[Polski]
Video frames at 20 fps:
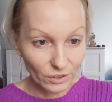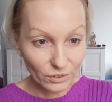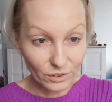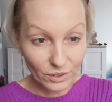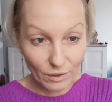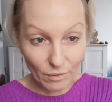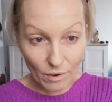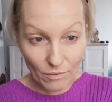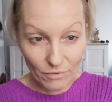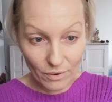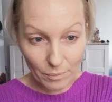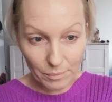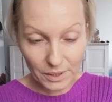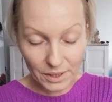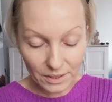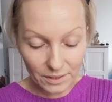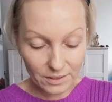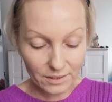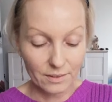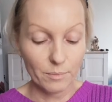Dodałam Wam
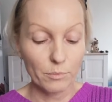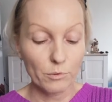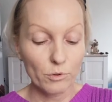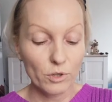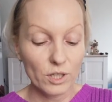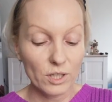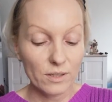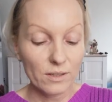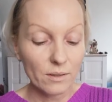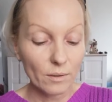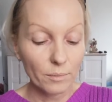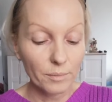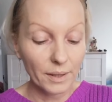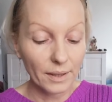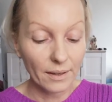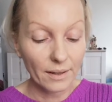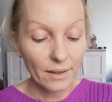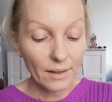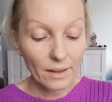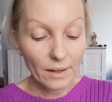link, spójrzcie
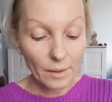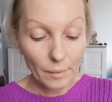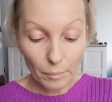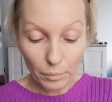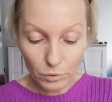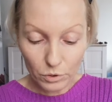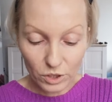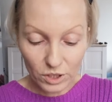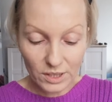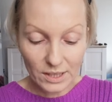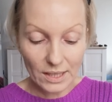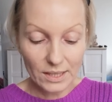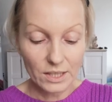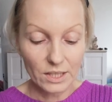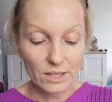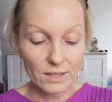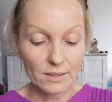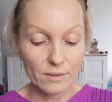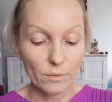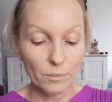sobie,
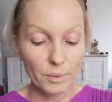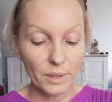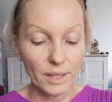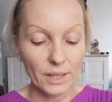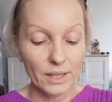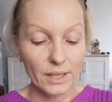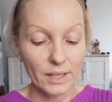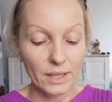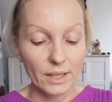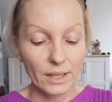poczytajcie sobie.